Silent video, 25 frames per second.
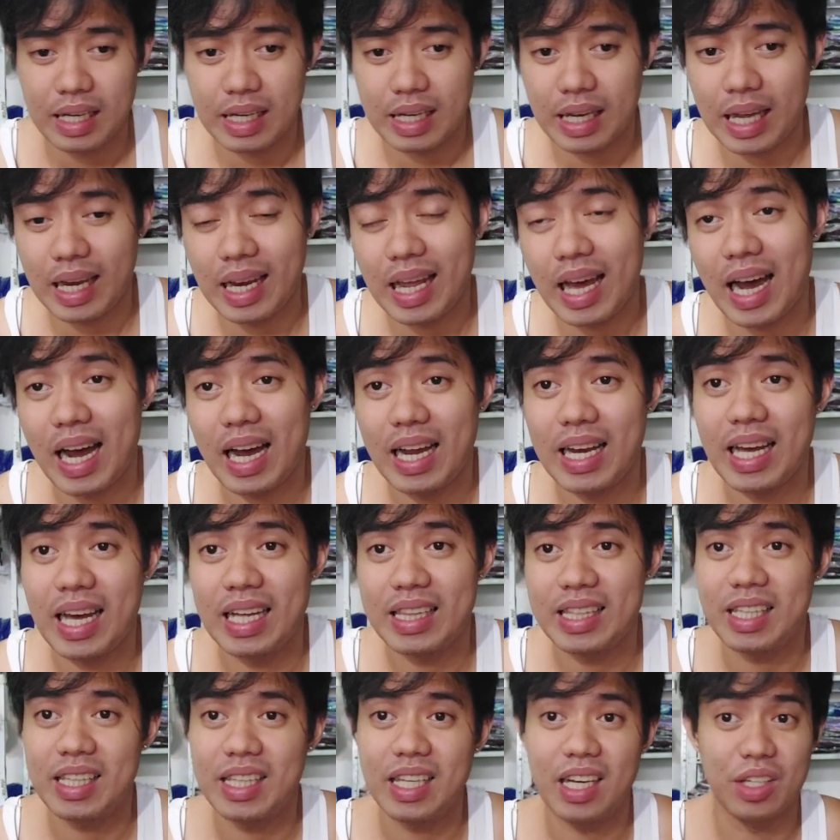Kailangan
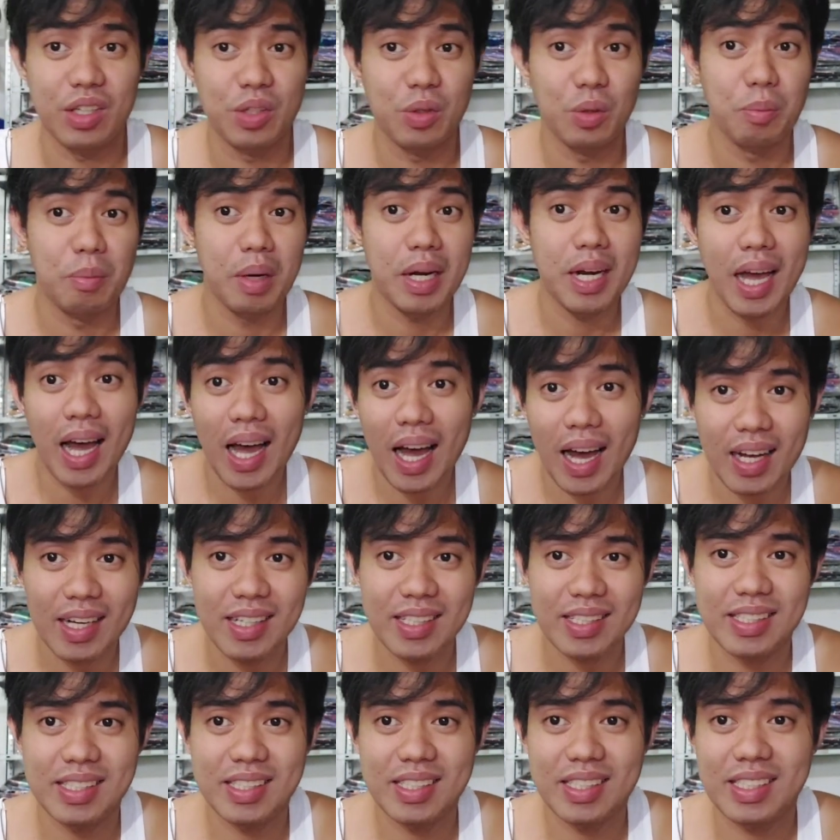natin ng human
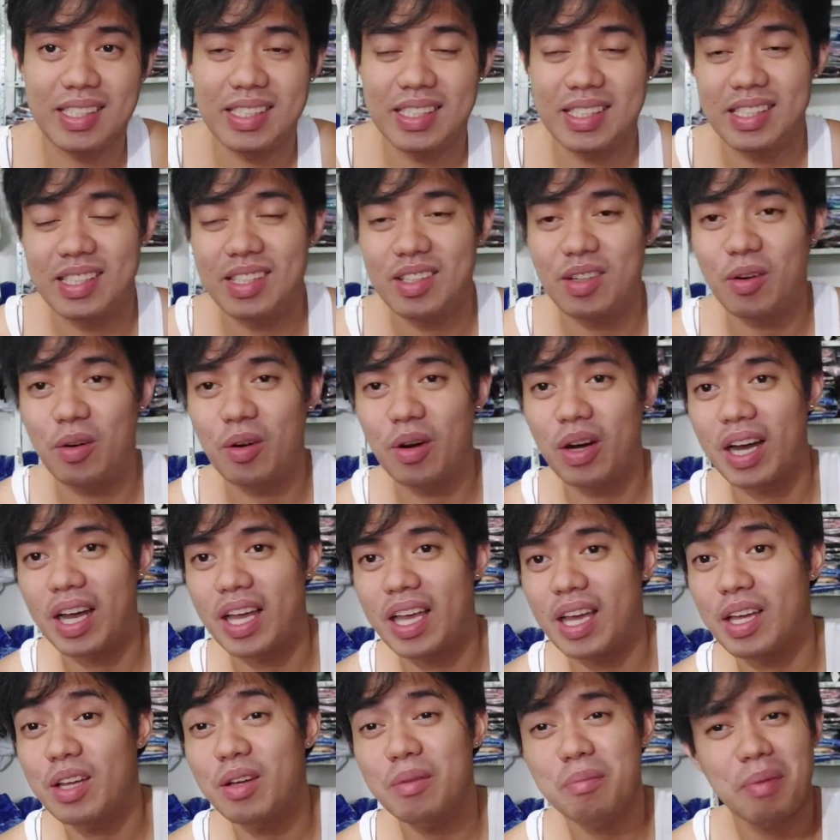hugs. O
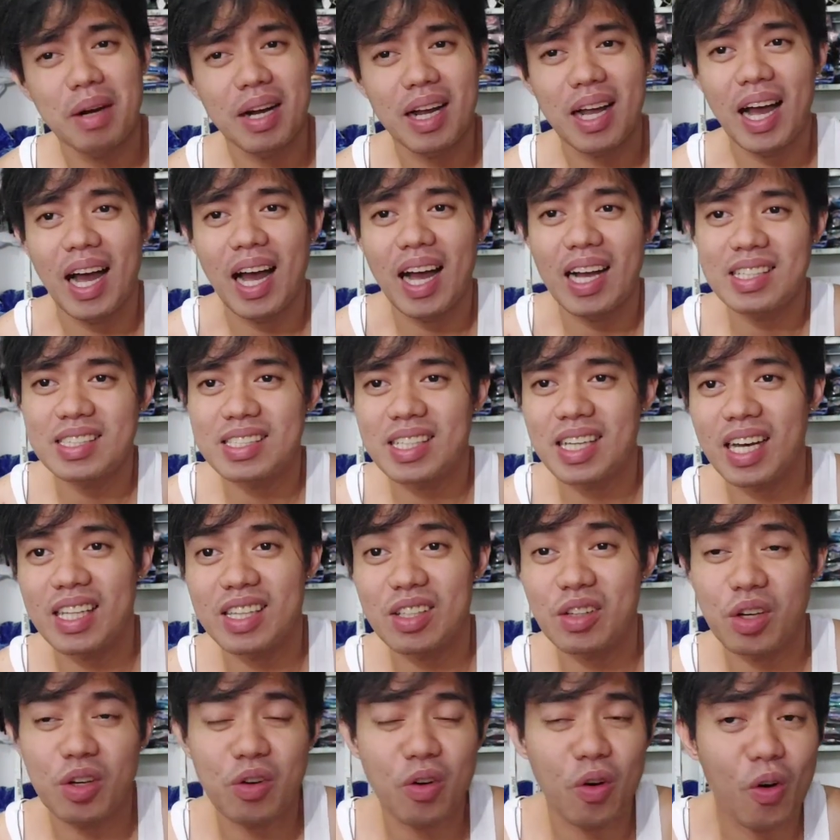kaya yung mag-hug sa
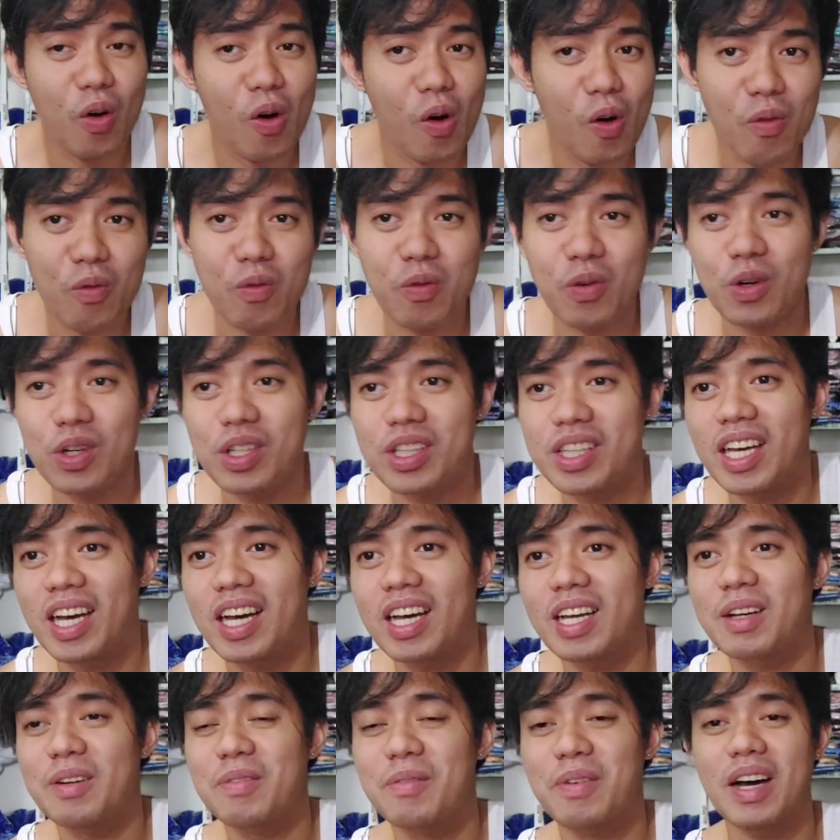atin, i-comfort
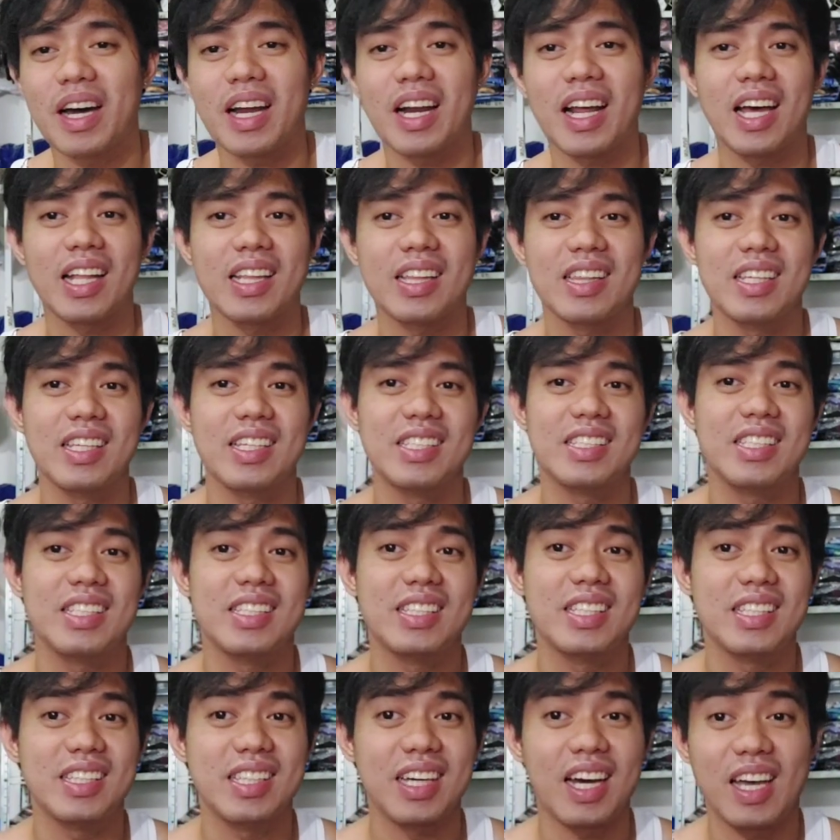tayo para at least
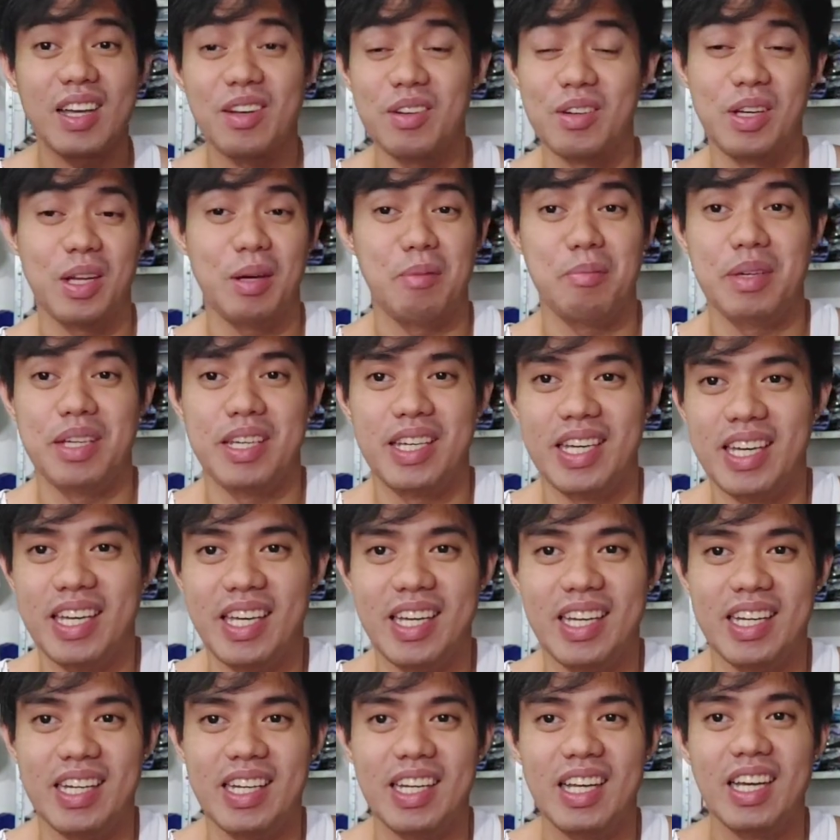hindi tayo
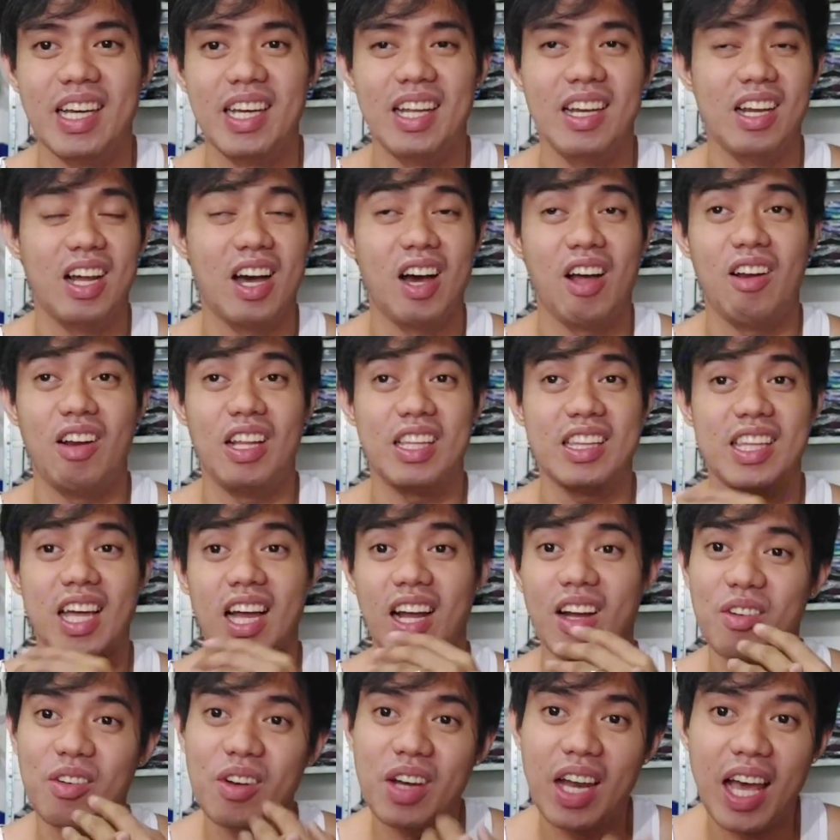lamigin. Lalo na
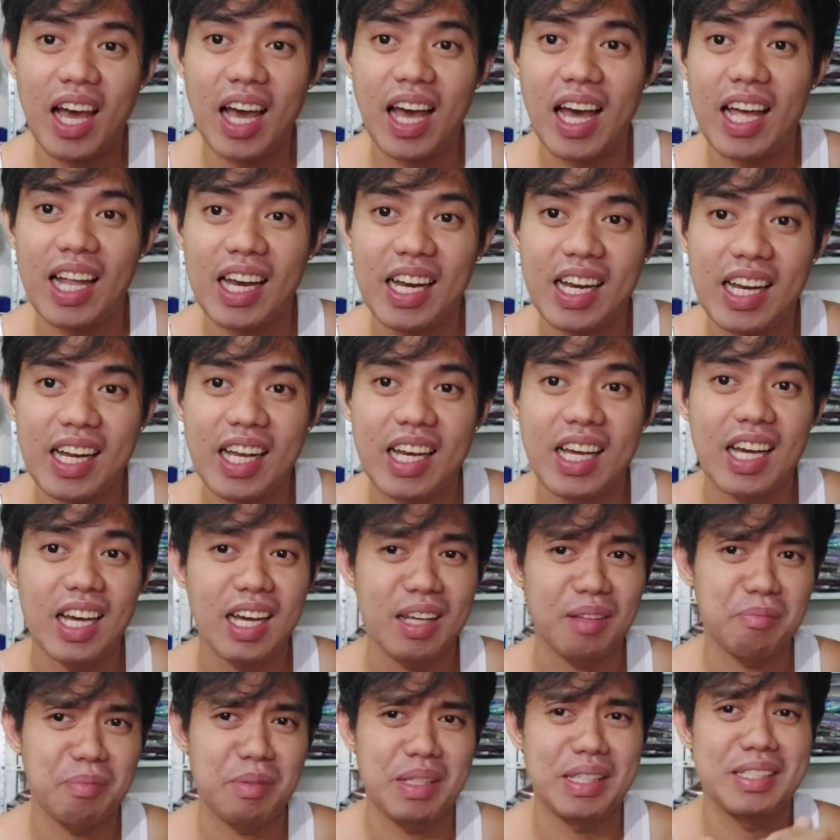tag-ulan.
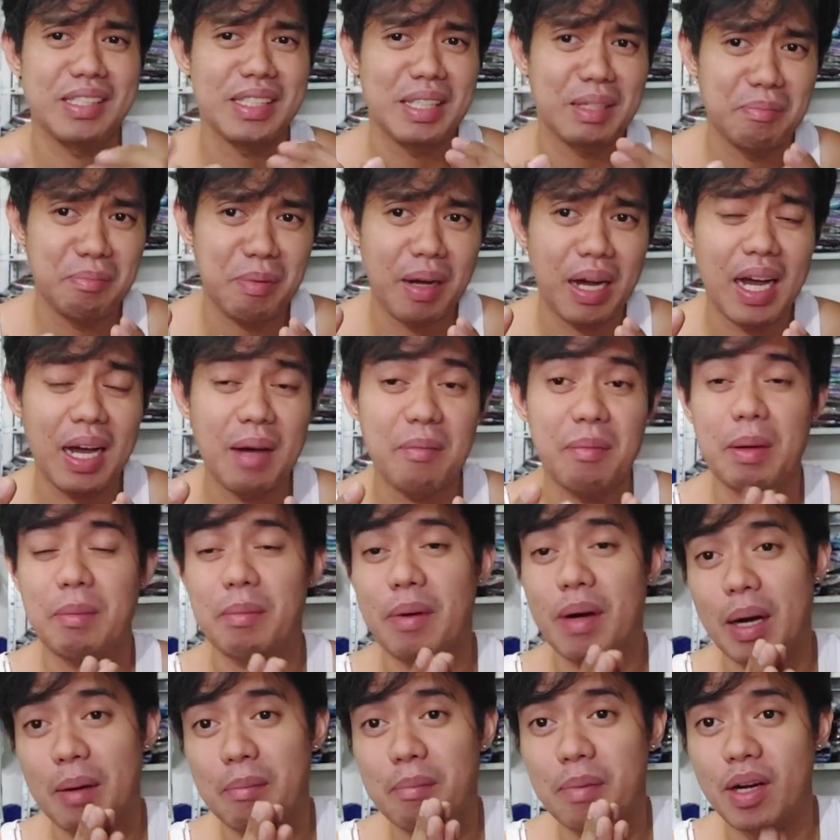Minsan pa nga may
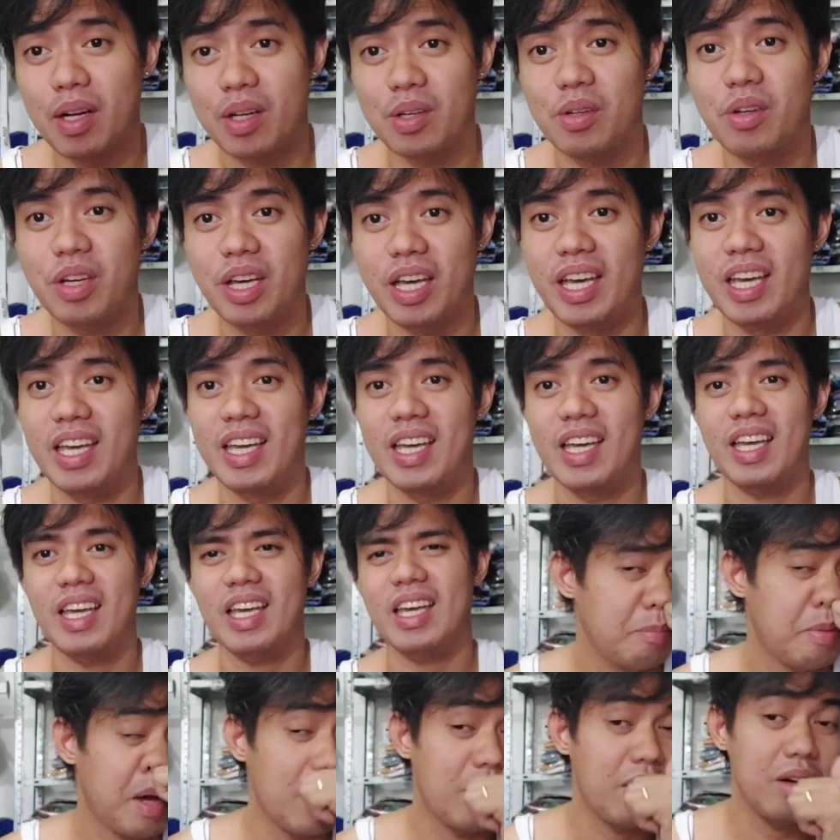mga bagyo eh. eh
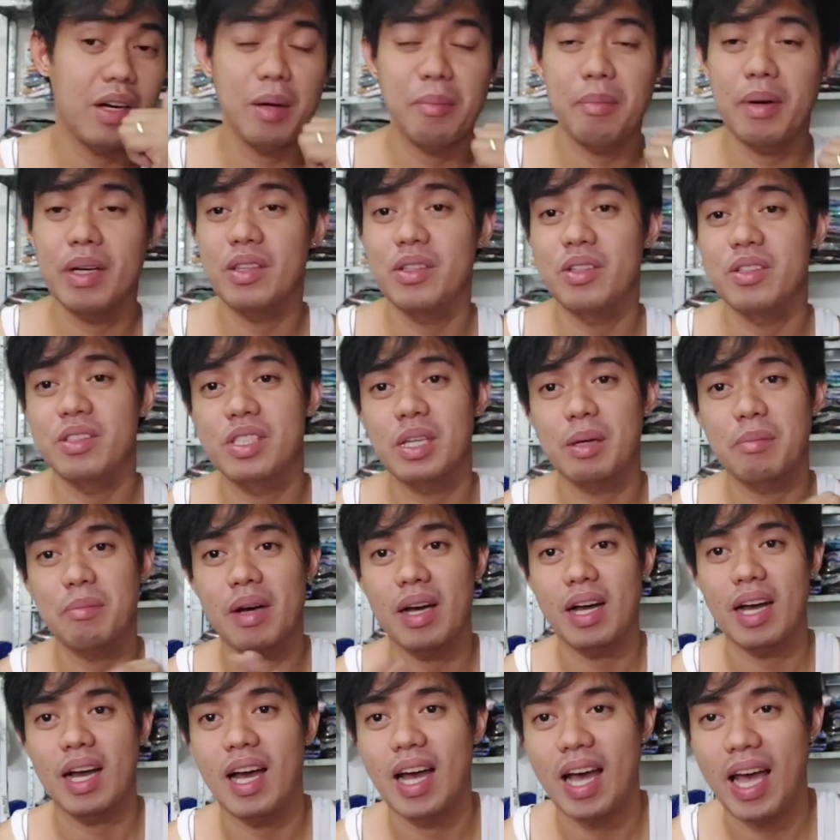paano naman dun sa
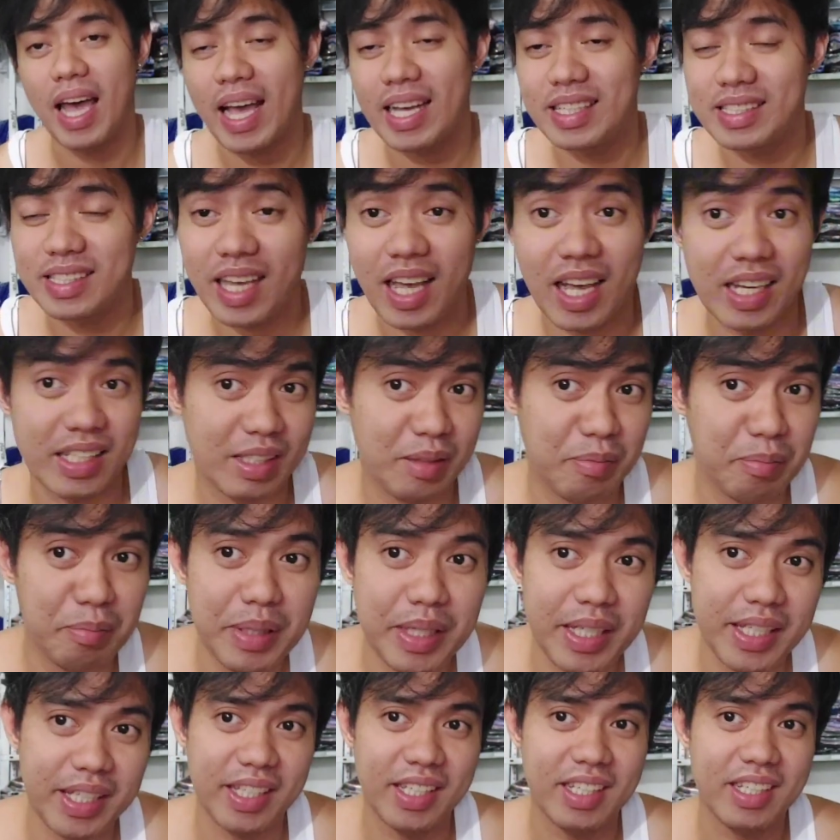mga
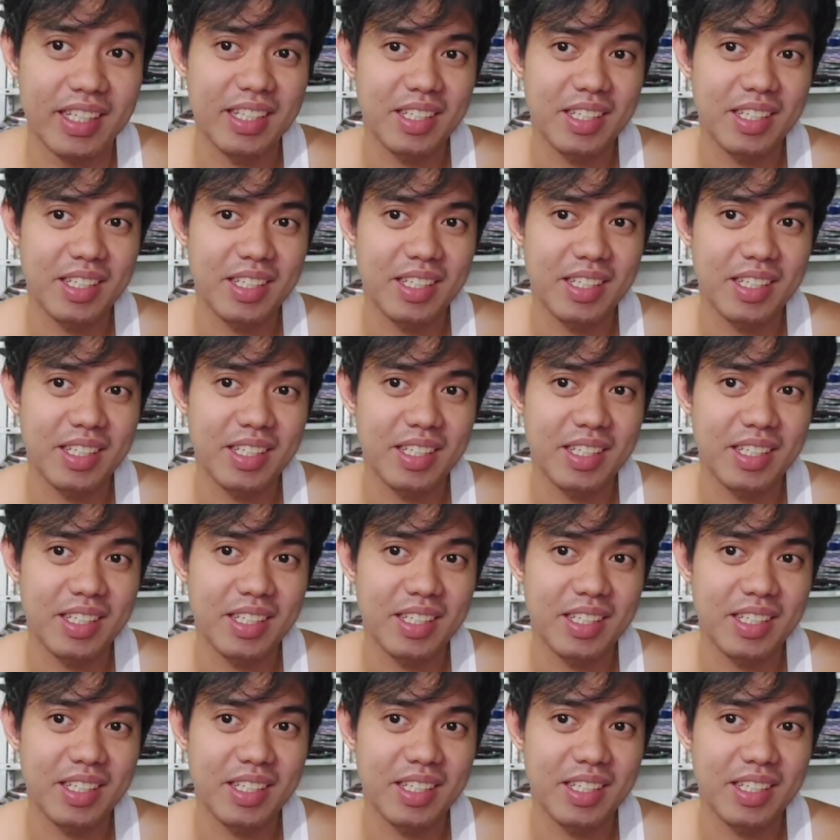SSB?